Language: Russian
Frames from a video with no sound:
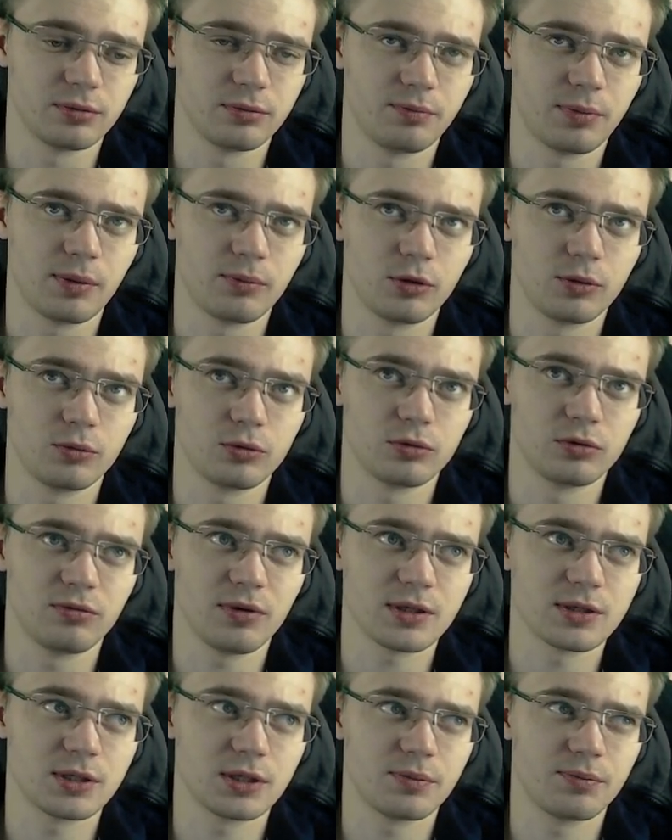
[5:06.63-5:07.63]
По-моему,
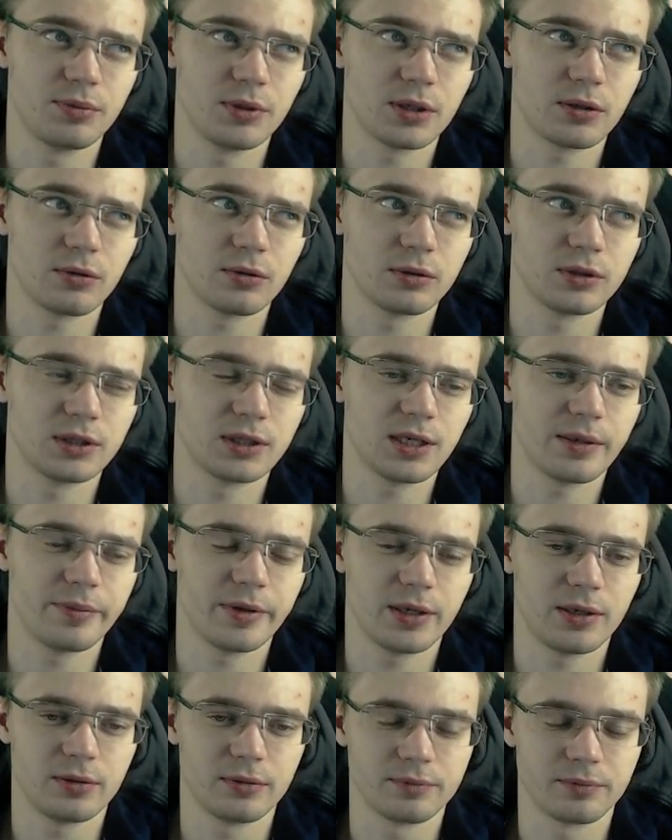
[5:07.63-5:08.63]
21
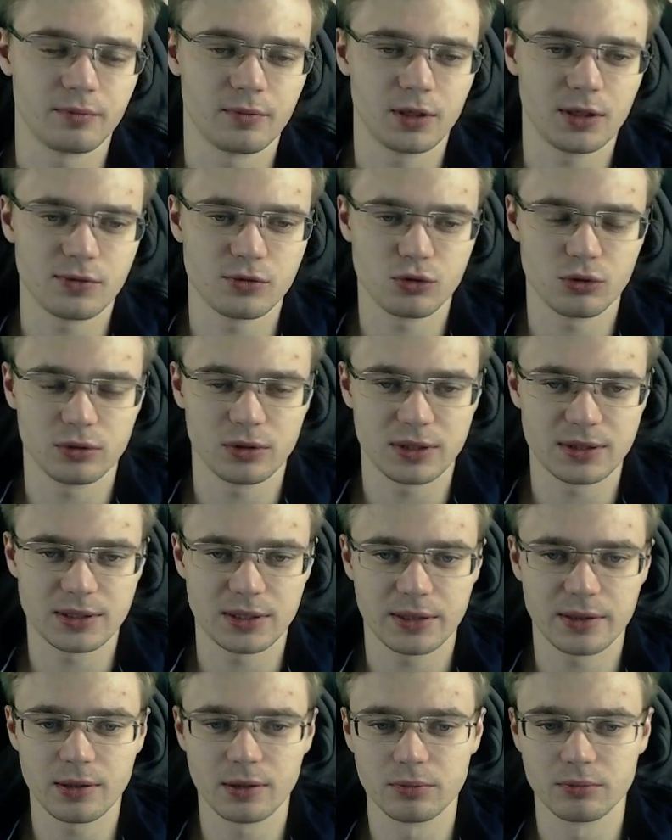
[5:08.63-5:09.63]
декабря я все это
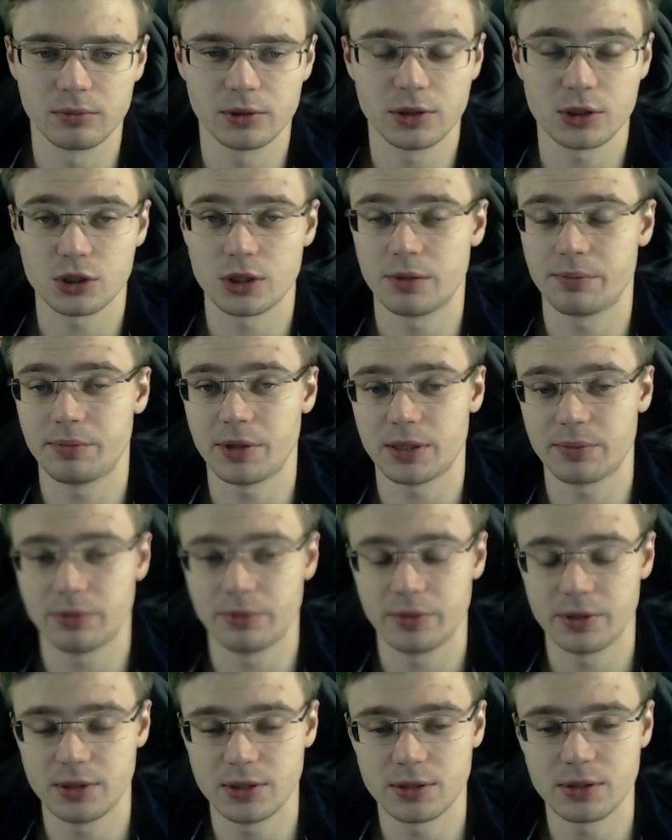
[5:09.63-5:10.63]
разыграл. Мы нашли 5
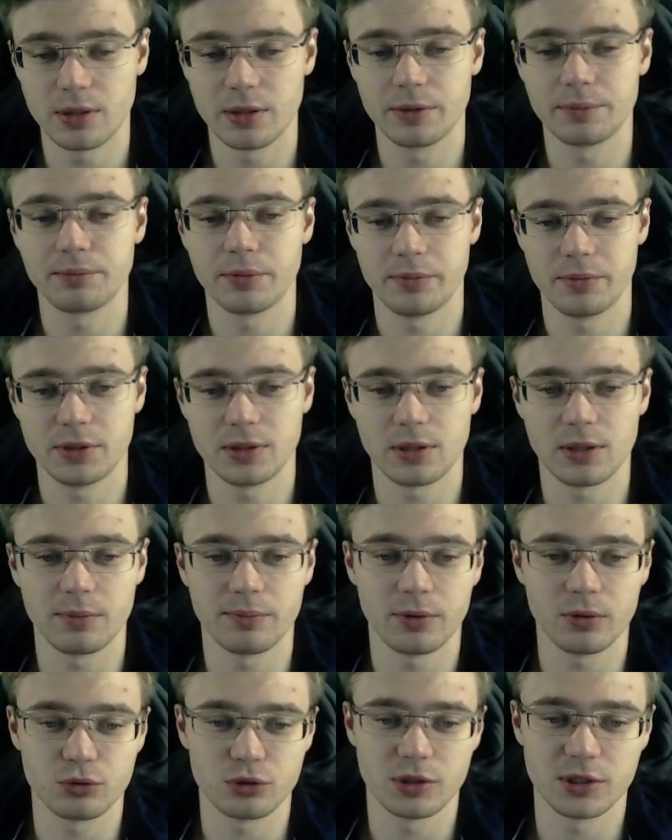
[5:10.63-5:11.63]
победителей. Победители
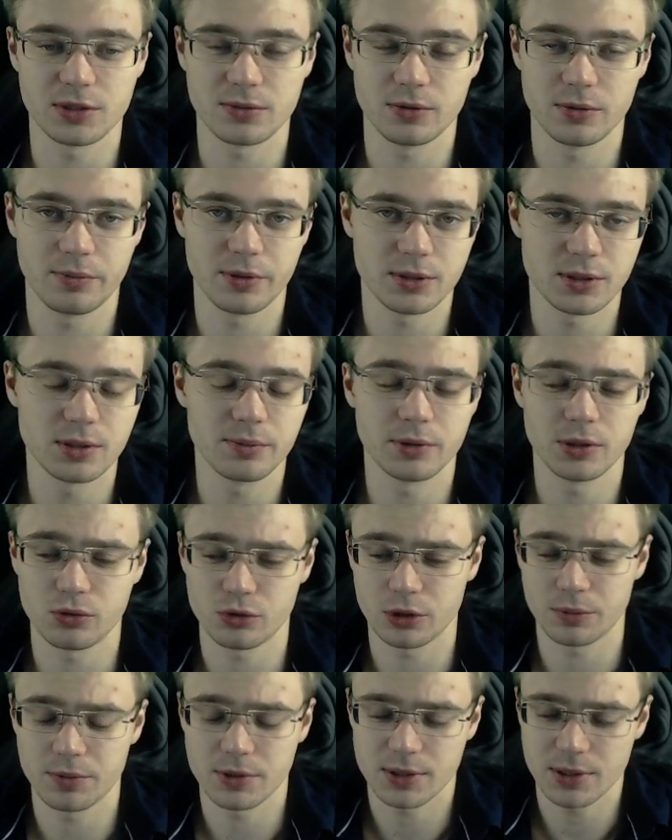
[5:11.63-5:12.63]
получили свои призы. Мне
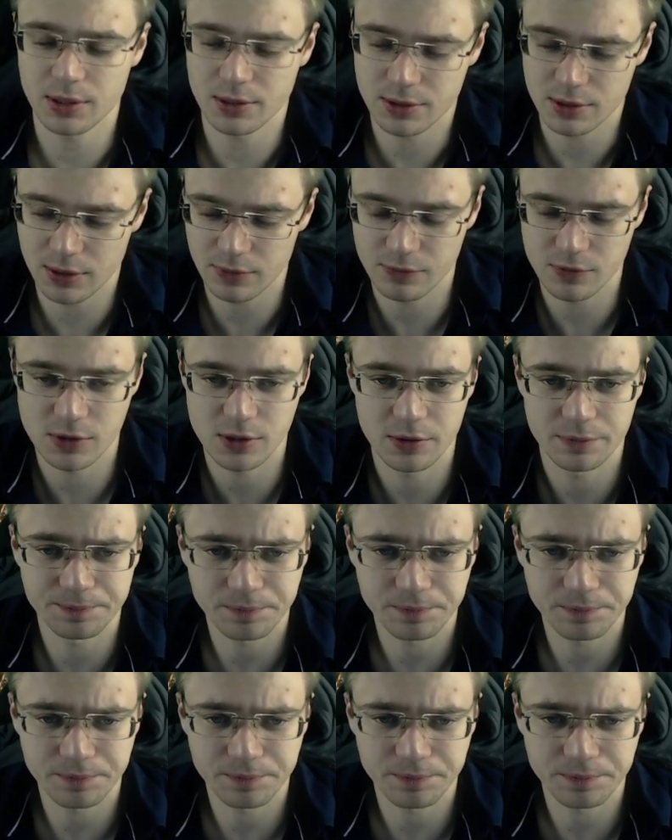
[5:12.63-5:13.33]
уже отписались там все